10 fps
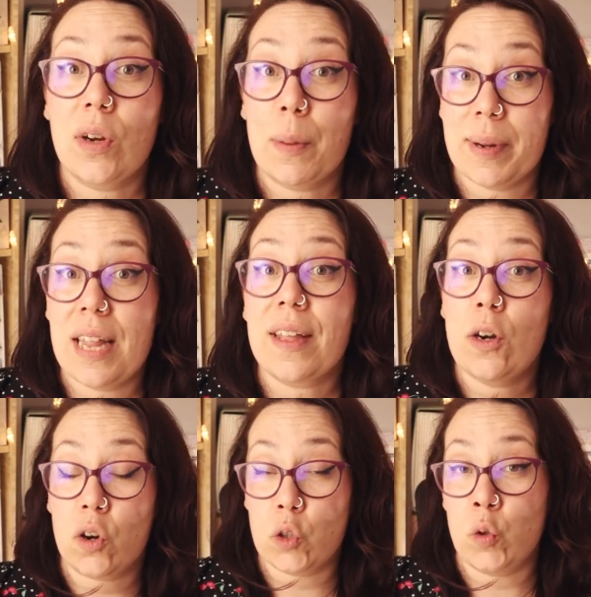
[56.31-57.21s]
o que
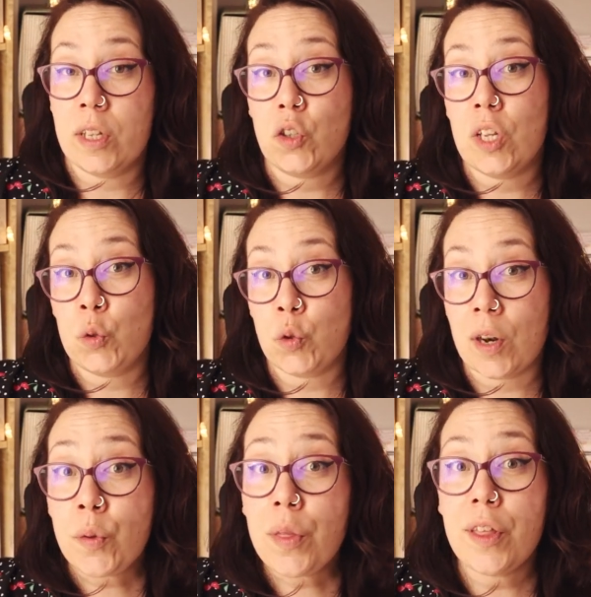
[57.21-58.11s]
aparezcan los resultados de tus
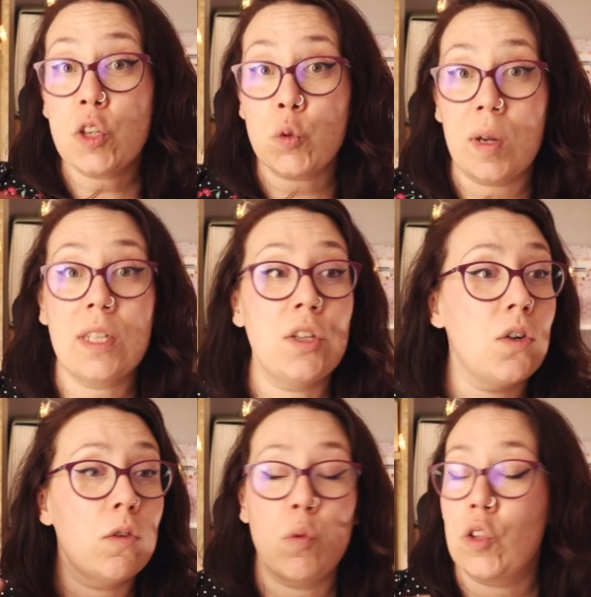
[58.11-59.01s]
anuncios
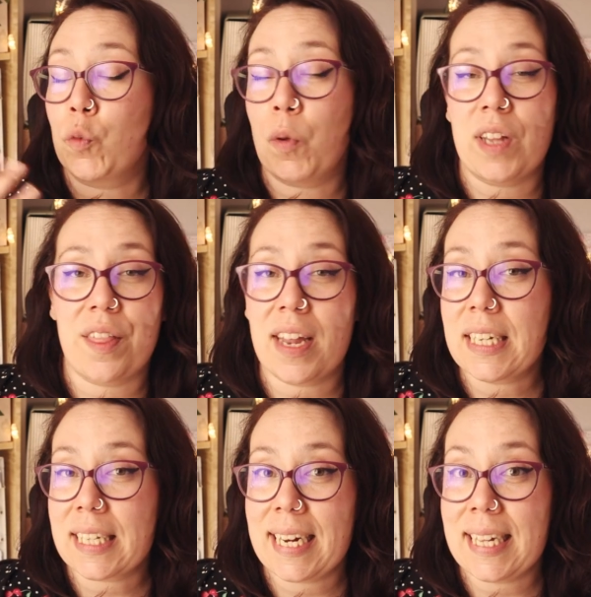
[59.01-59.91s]
cuando nuestros
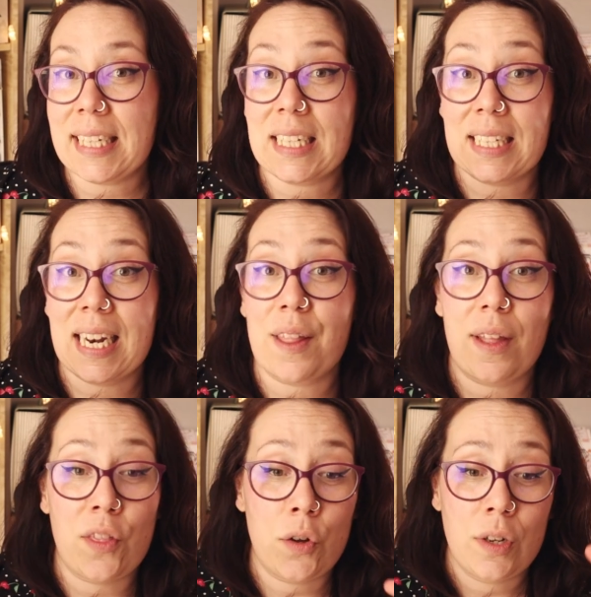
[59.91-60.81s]
potenciales clientes están
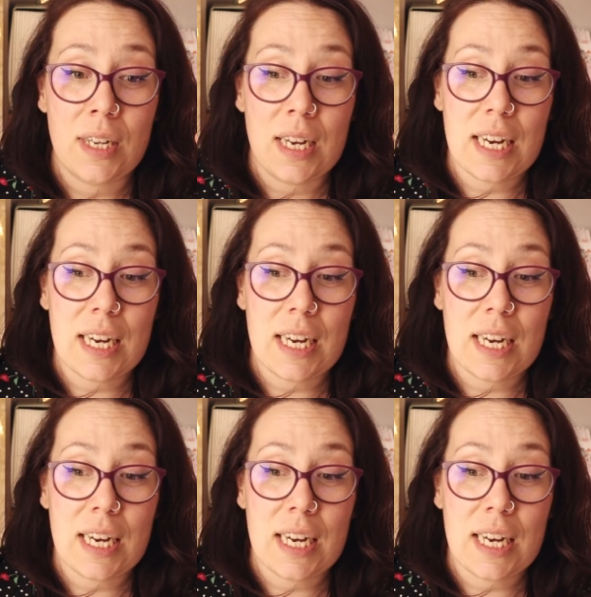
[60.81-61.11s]
haciendo